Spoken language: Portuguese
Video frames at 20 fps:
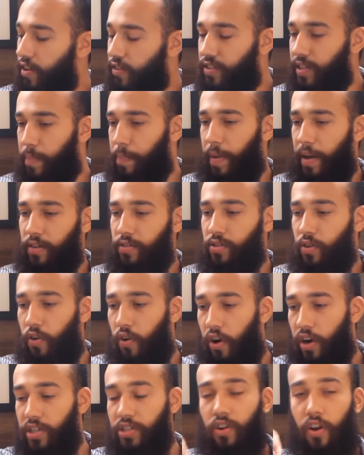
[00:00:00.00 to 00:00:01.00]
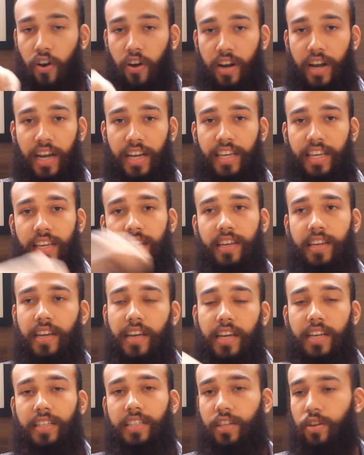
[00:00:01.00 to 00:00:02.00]
Você pega o seu rocha, coloca aqui,
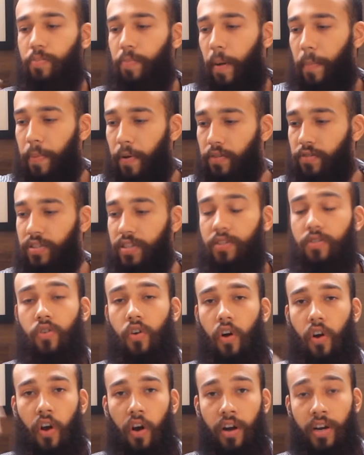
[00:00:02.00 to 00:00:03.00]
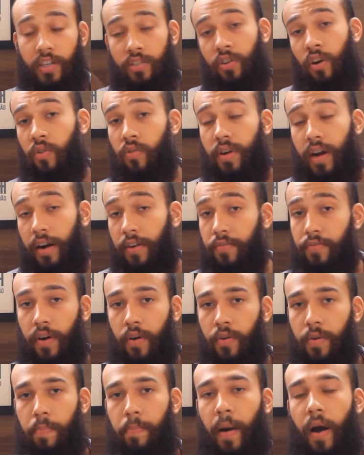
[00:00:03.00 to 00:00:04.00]
tira o papelzinho, coloca, joga o
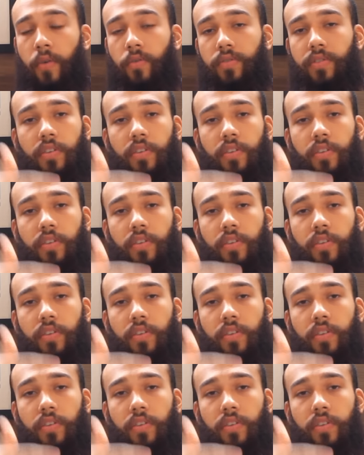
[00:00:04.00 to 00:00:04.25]
carvão e pau.